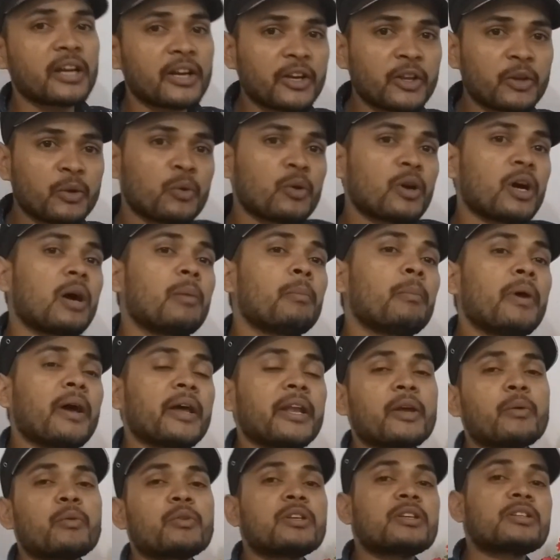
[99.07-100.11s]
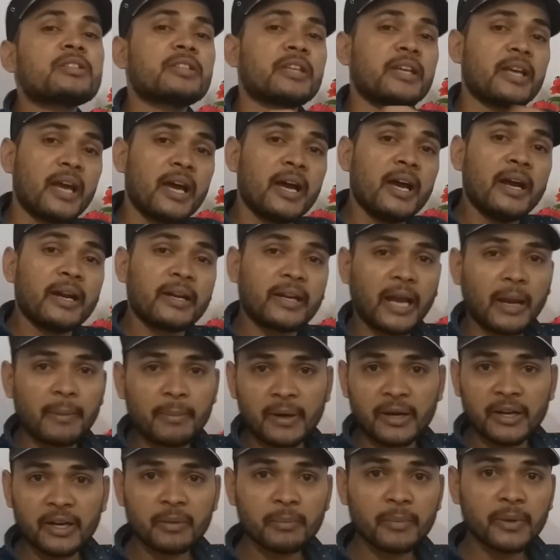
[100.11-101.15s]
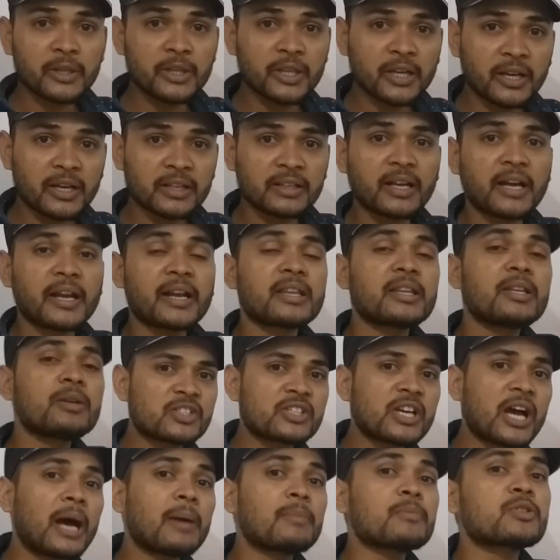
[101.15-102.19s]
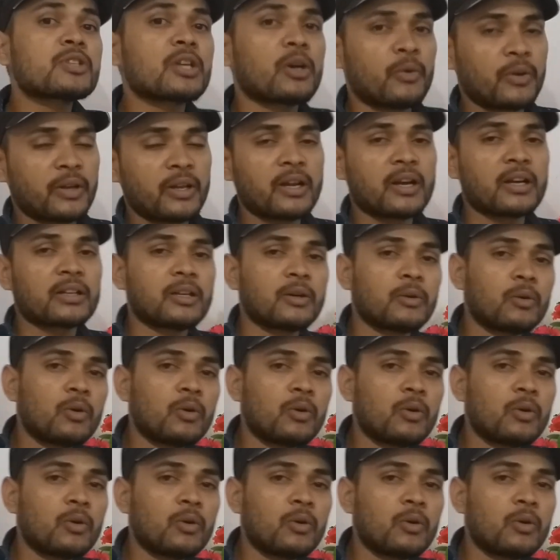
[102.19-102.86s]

कंटिन्यू काम में आने की वजह से टाइप में दिक्कत आ रही थी जहां सा होने लगा था